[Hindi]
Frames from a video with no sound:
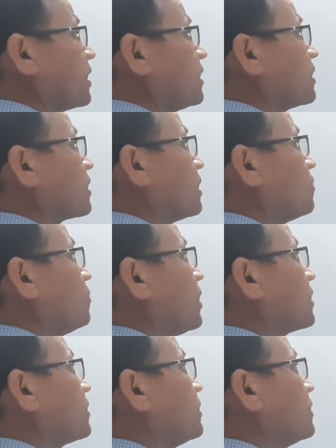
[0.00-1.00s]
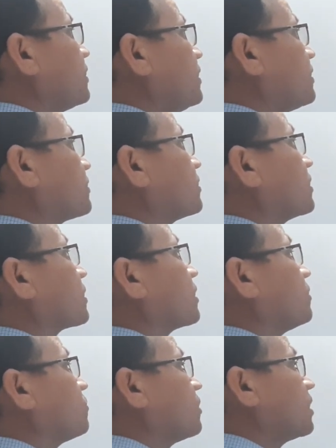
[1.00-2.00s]
क्या लिखा हुआ है कि 8 लिखा
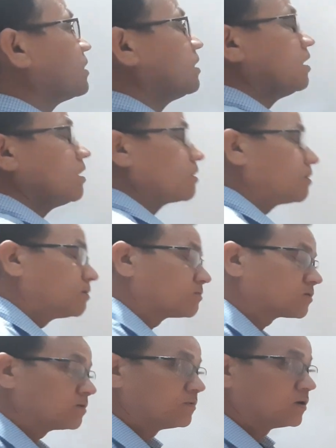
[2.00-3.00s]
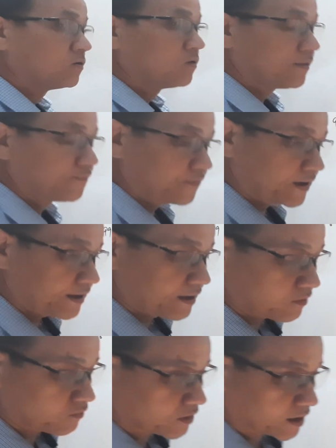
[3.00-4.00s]
हुआ है कि इसकी वैल्यू आप फाइंड
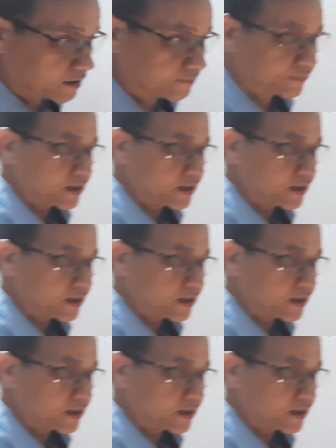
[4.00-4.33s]
आउट करें